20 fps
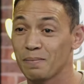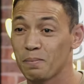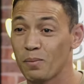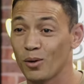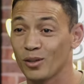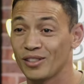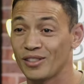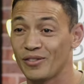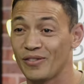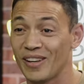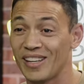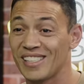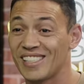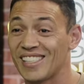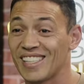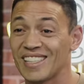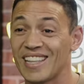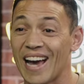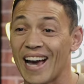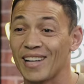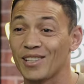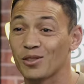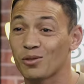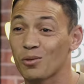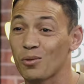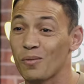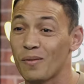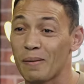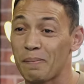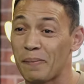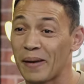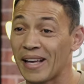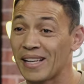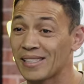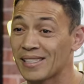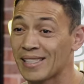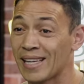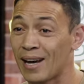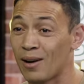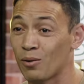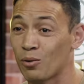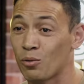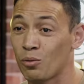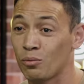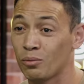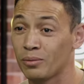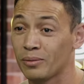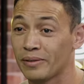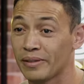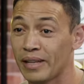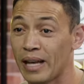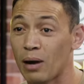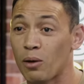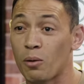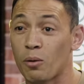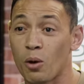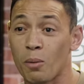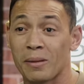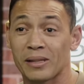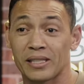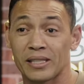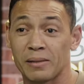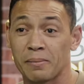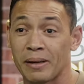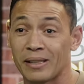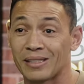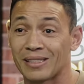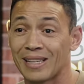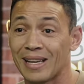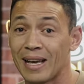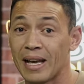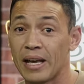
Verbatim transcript: pô, de felicidade com apreensão, com. E como assim? Mas.